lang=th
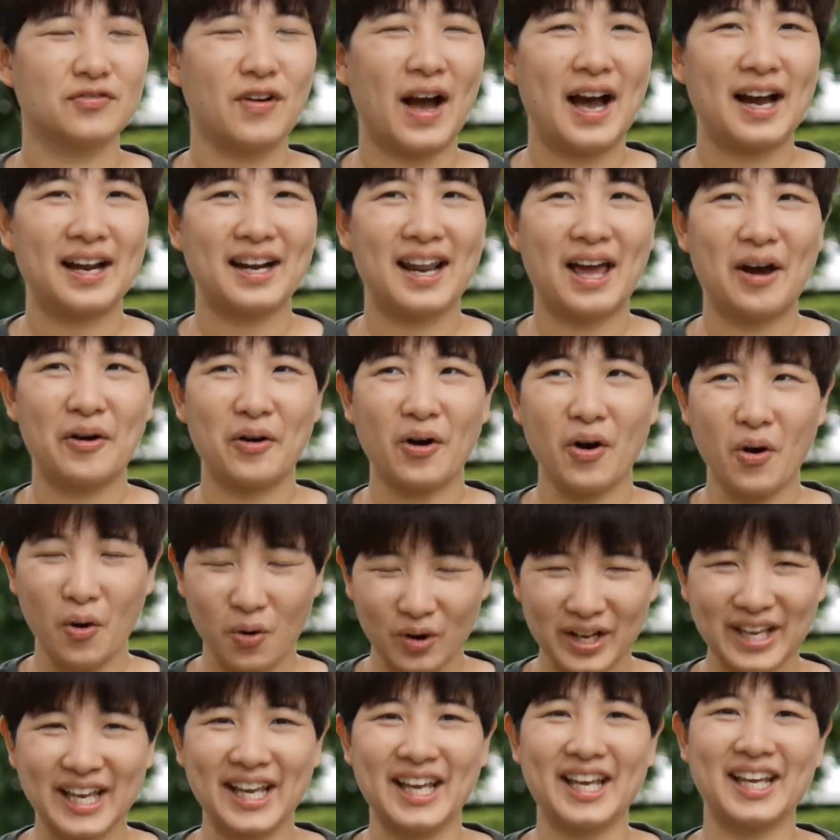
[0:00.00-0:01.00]
ฟังแล้วก็
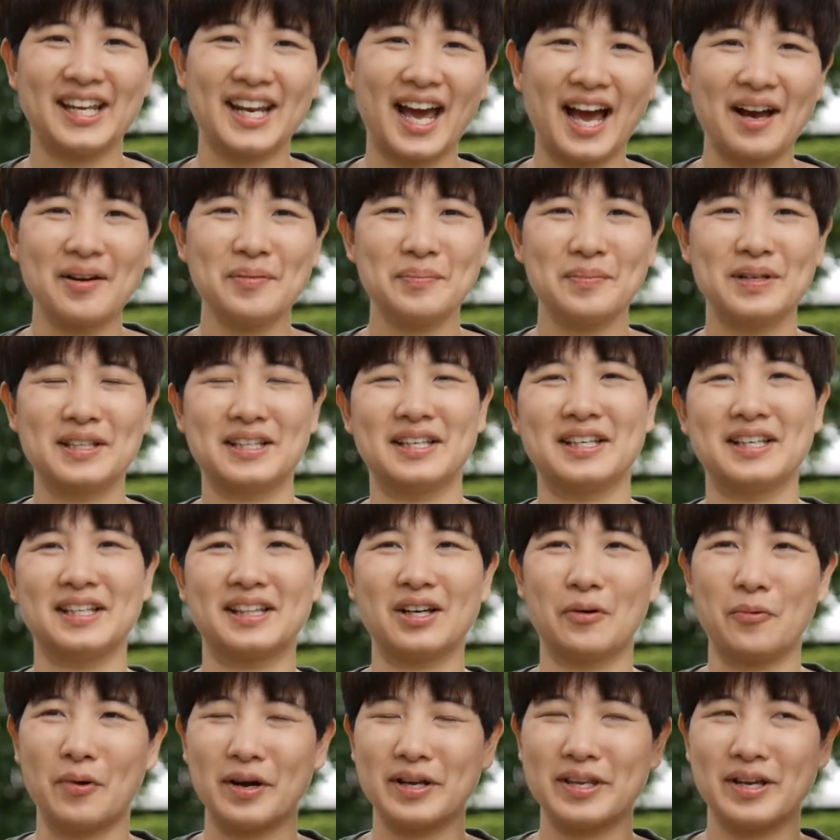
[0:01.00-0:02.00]
โอเคนะเมื่อกี้
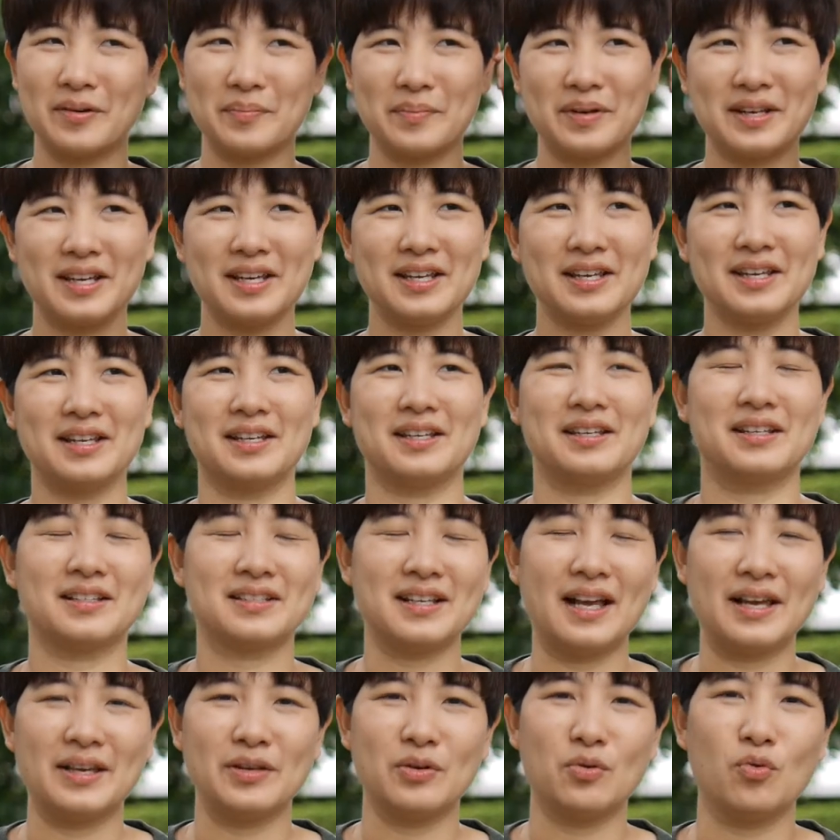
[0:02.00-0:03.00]
แต่ว่ายังไม่ได้
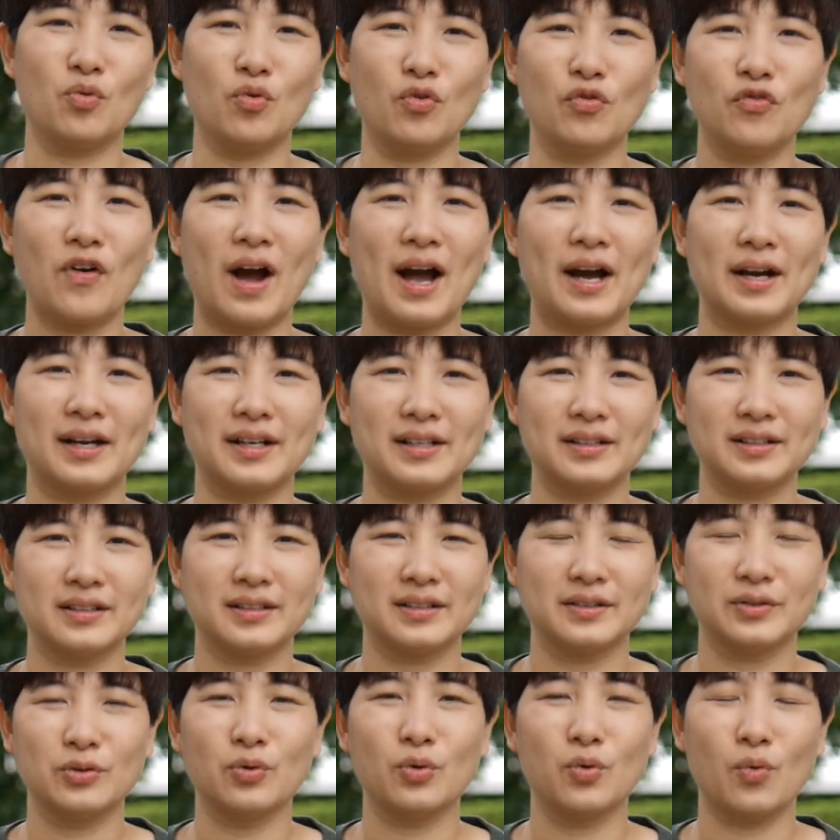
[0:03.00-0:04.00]
ใส่หูฟัง
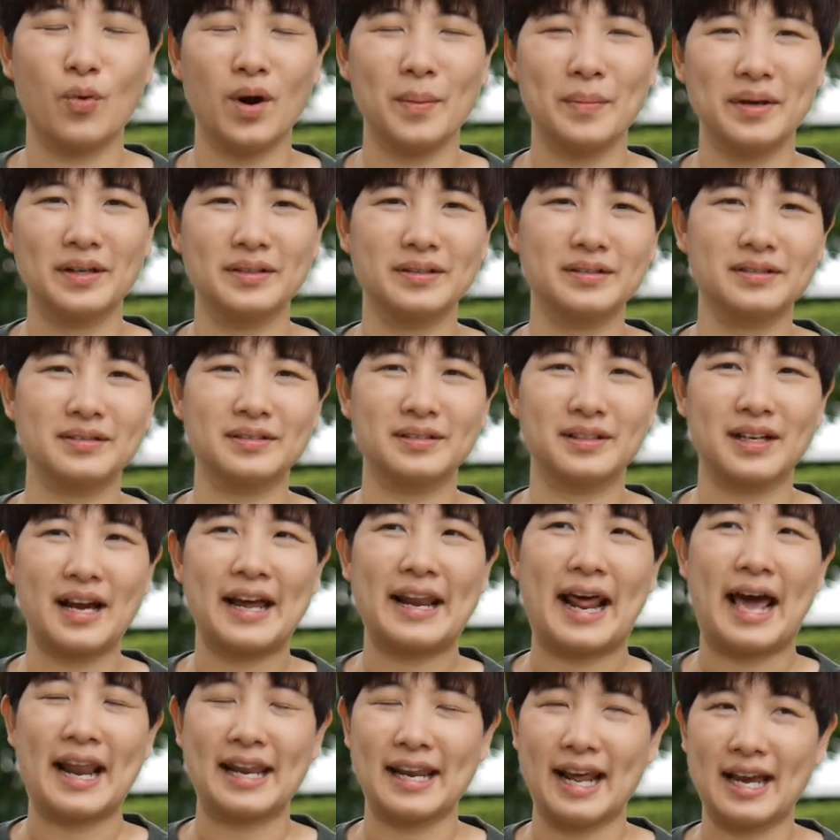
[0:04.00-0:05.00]
ดูว่ามัน
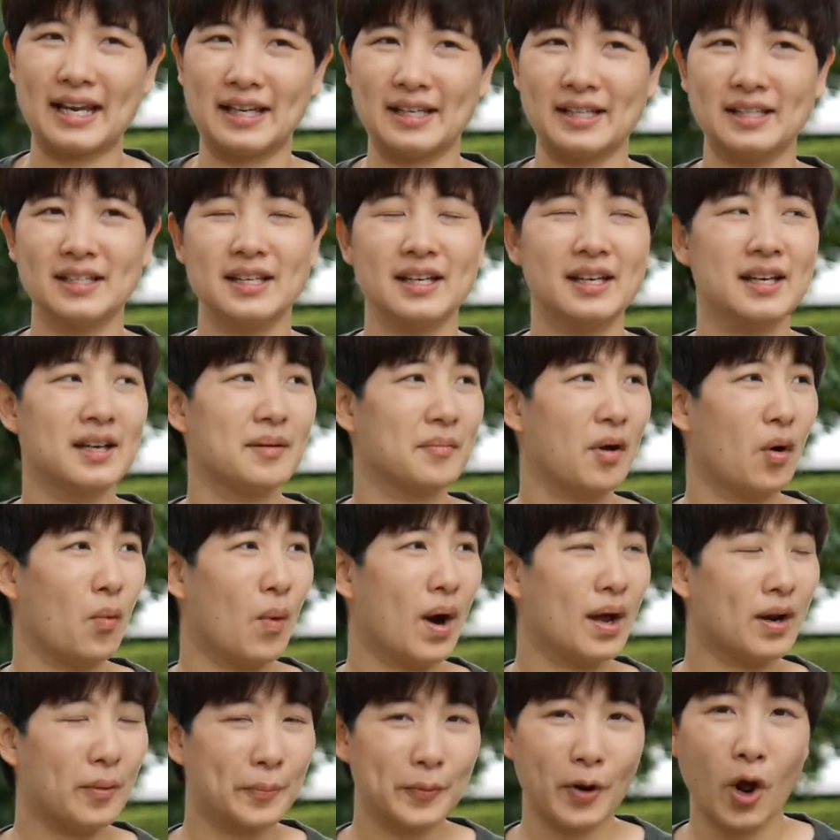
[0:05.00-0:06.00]
ขนาดไหนเพราะ
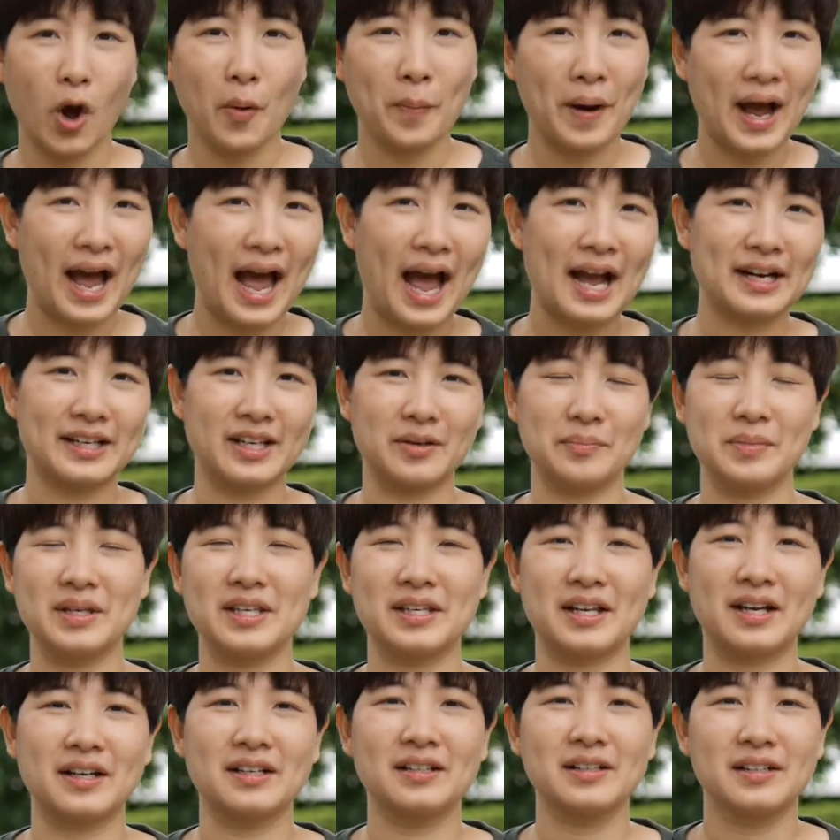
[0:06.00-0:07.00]
ว่ารอบๆข้างเนี่ย
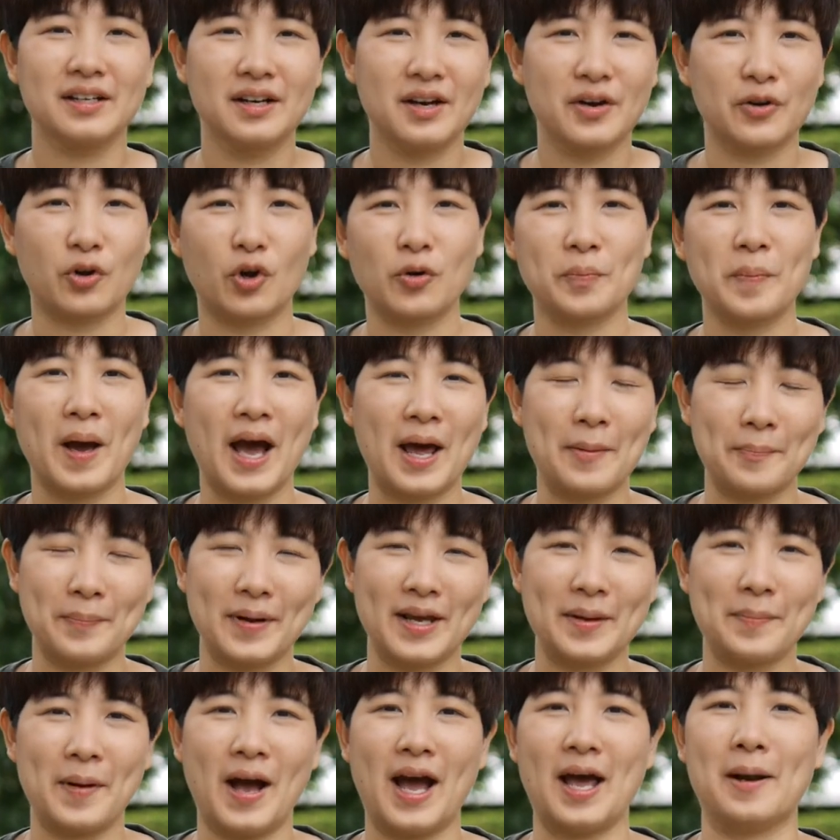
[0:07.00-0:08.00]
มีทั้งรถผ่าน
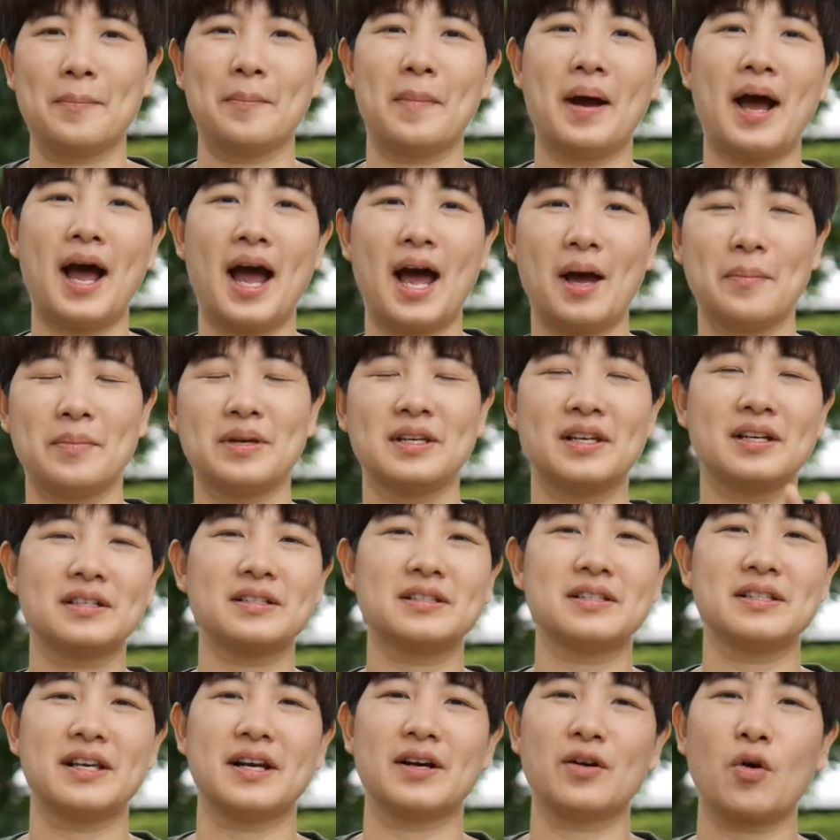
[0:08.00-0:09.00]
ไปผ่านมามีทั้
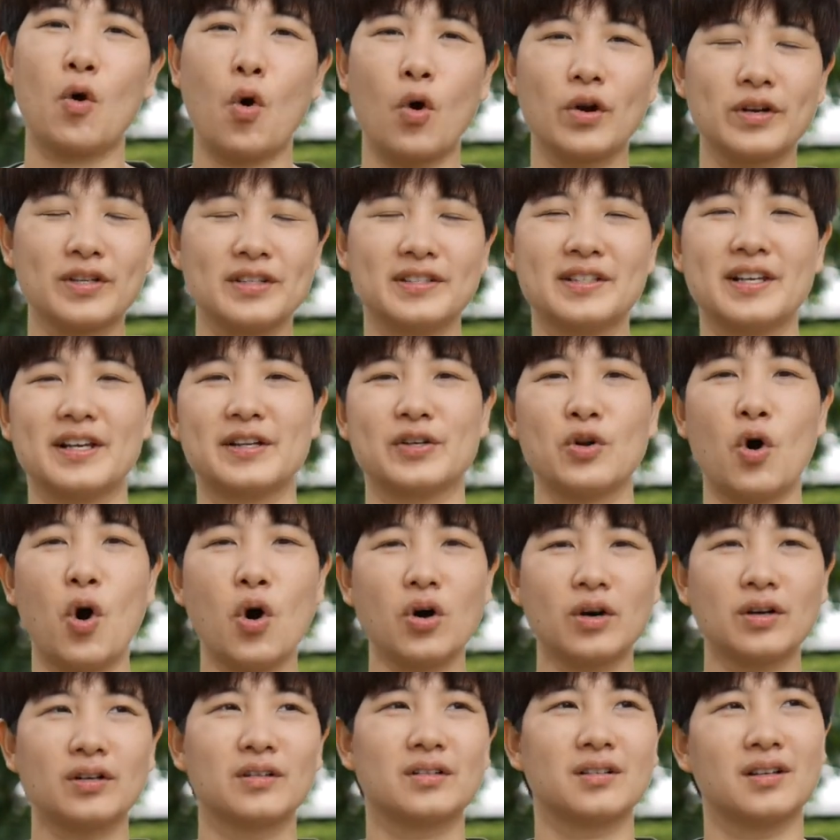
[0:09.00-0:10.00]
งเสียงคนเสียงน
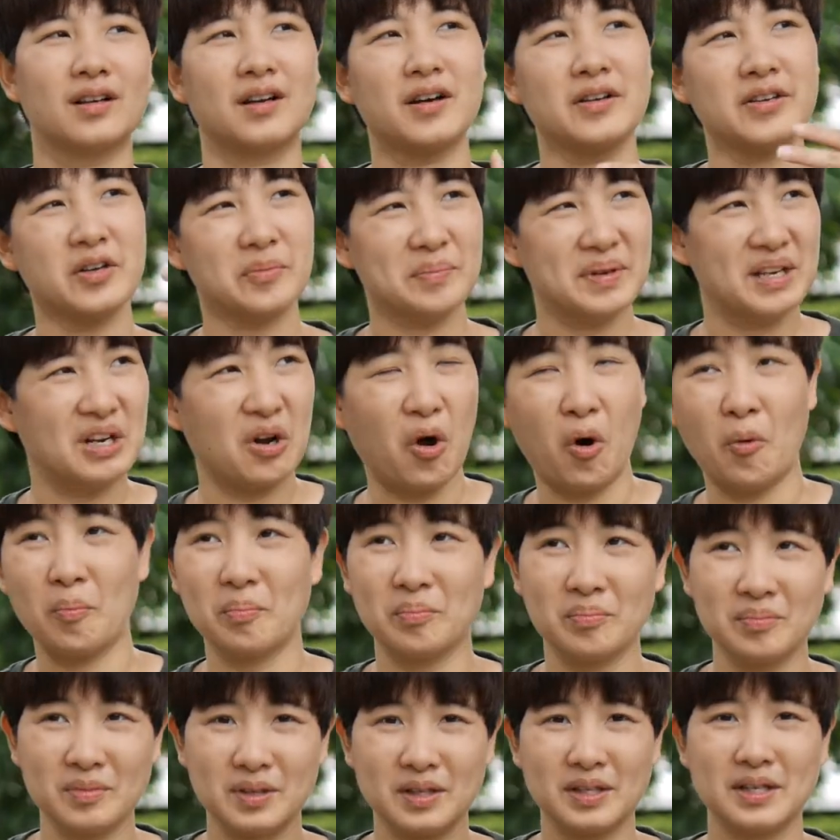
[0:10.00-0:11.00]
กแล้วก็ยังมีลม
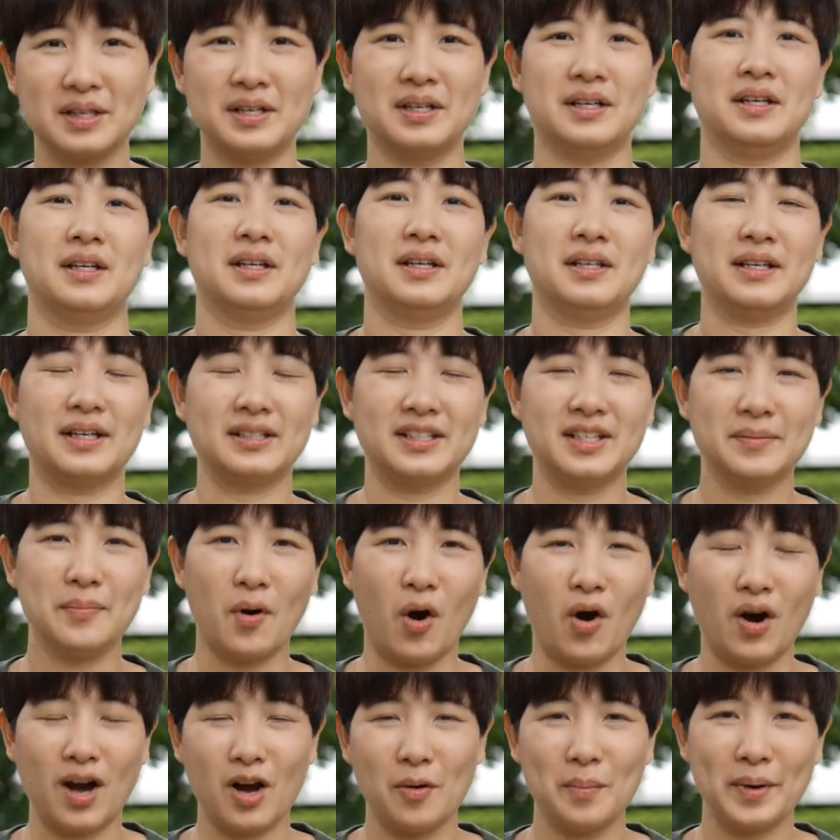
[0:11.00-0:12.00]
อย่างที่
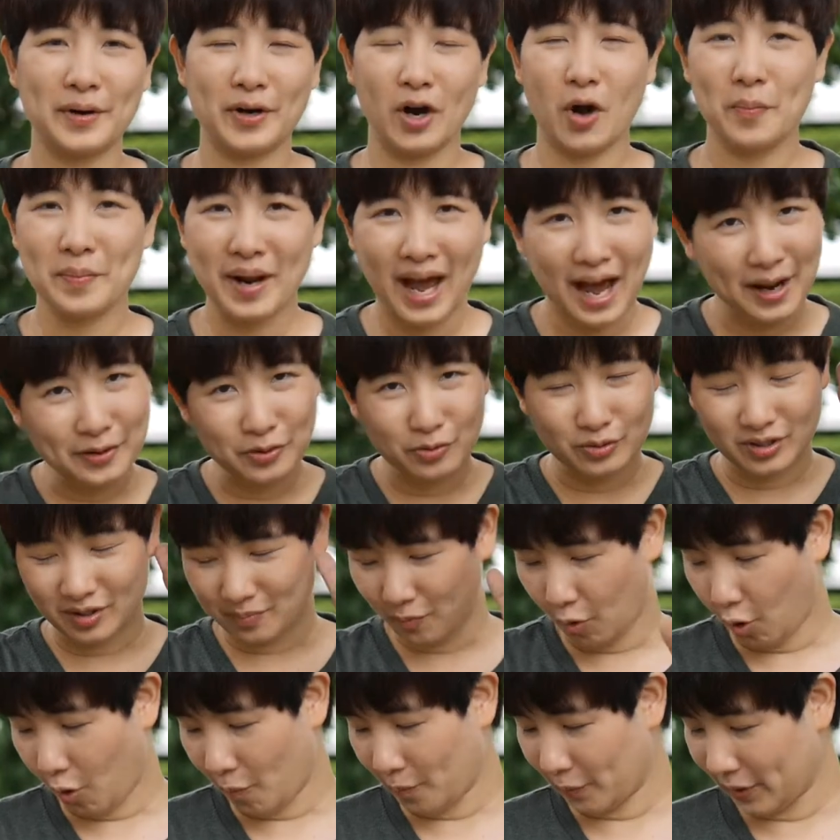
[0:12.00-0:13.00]
บอกเข้ามารอบด้านดู
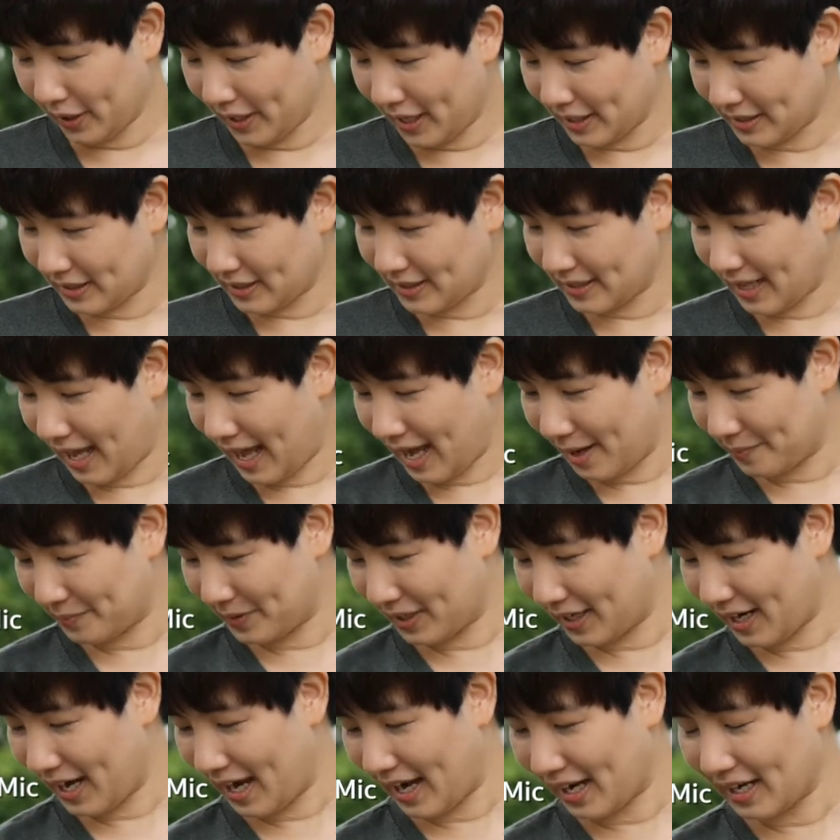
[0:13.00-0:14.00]
จากผมก็น่าจะทราบ
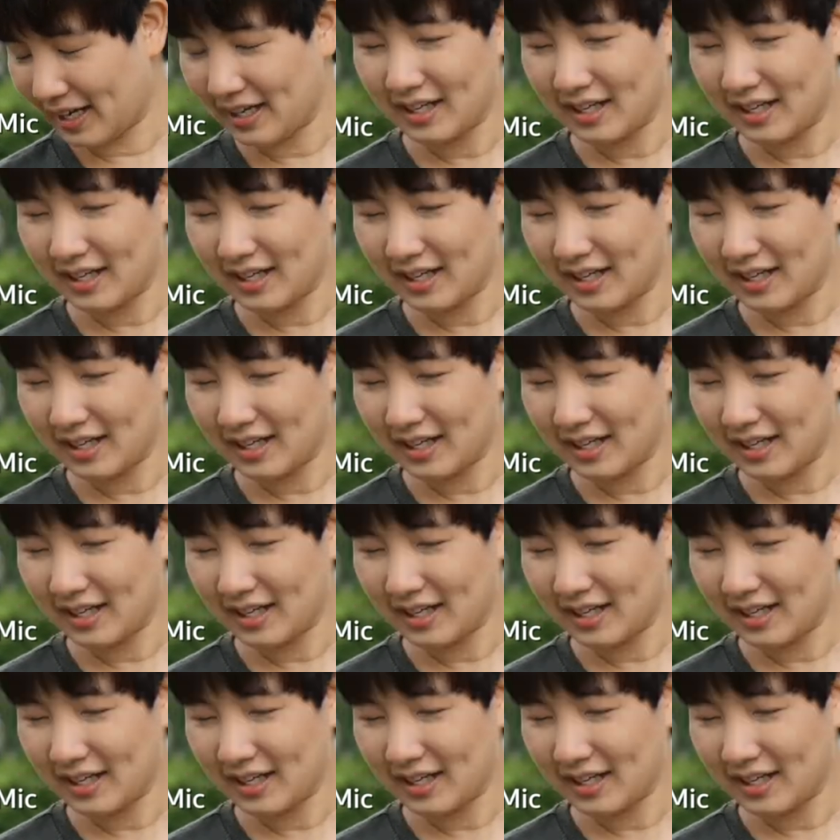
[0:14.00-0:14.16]
นะคะ